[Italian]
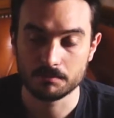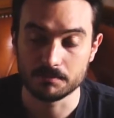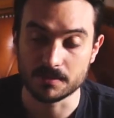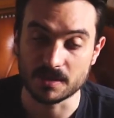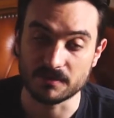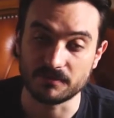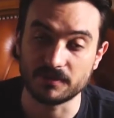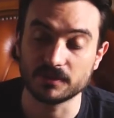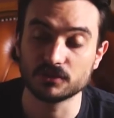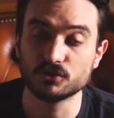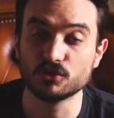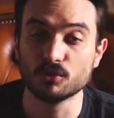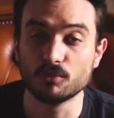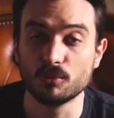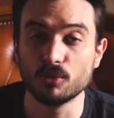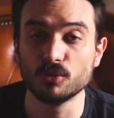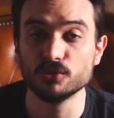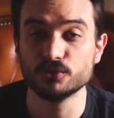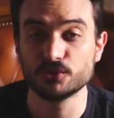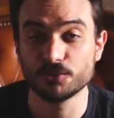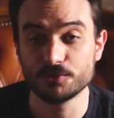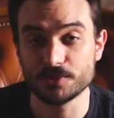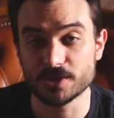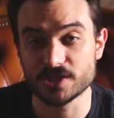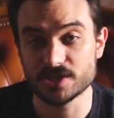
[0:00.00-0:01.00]
Mi ha fatto
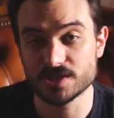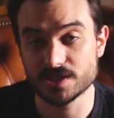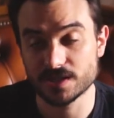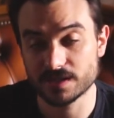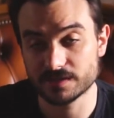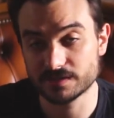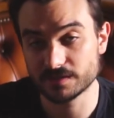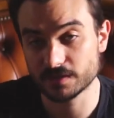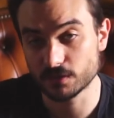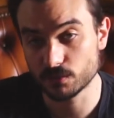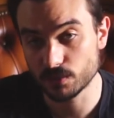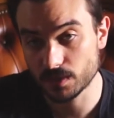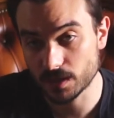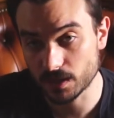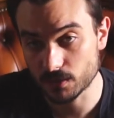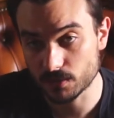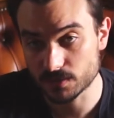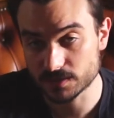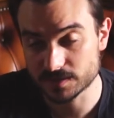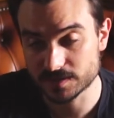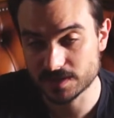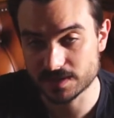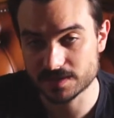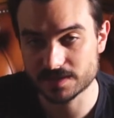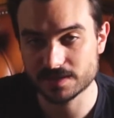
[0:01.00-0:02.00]
molto piacere seguire
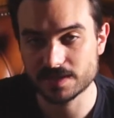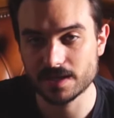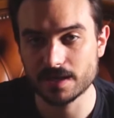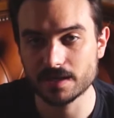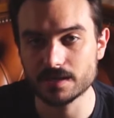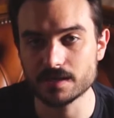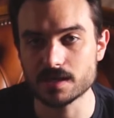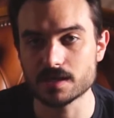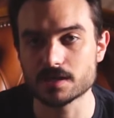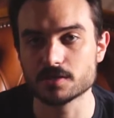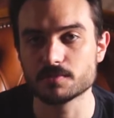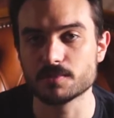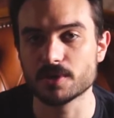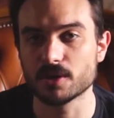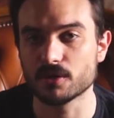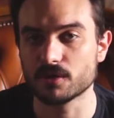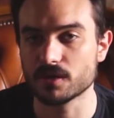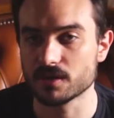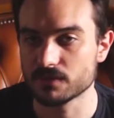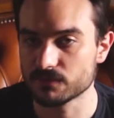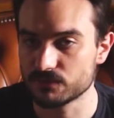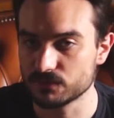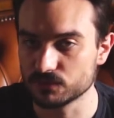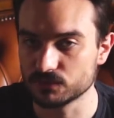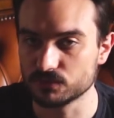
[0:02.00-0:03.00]
questa serie e spero
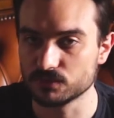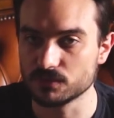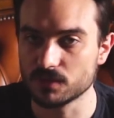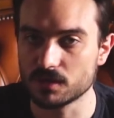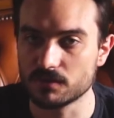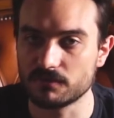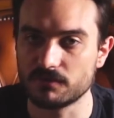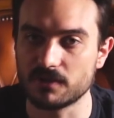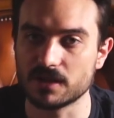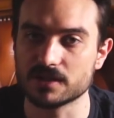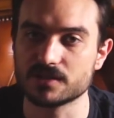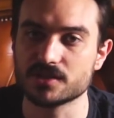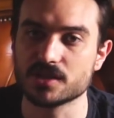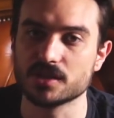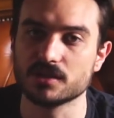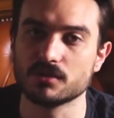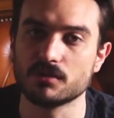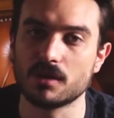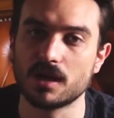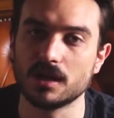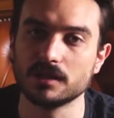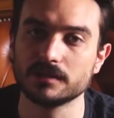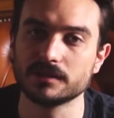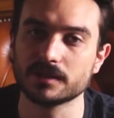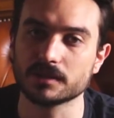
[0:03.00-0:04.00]
che in futuro
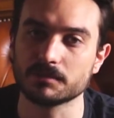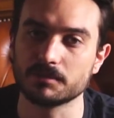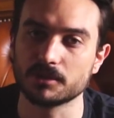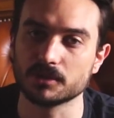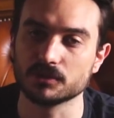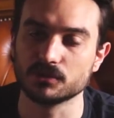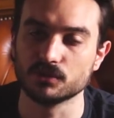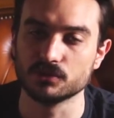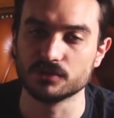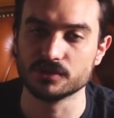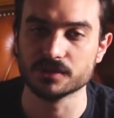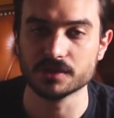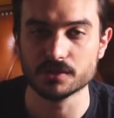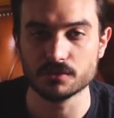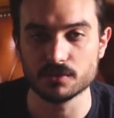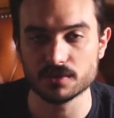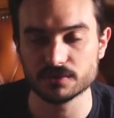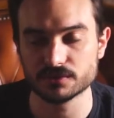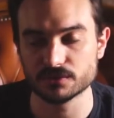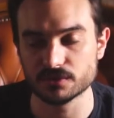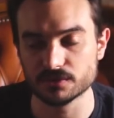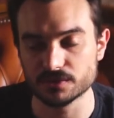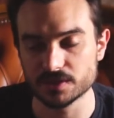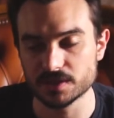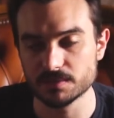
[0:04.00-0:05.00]
facciano altri prodotti di
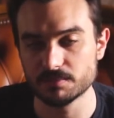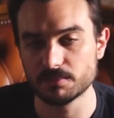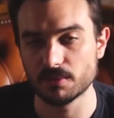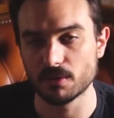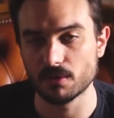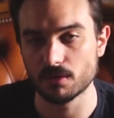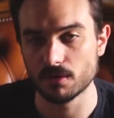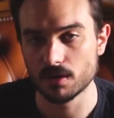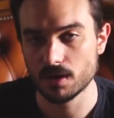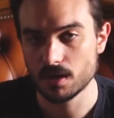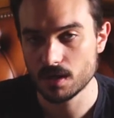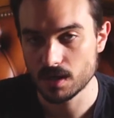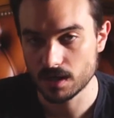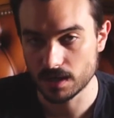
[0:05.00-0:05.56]
questo tipo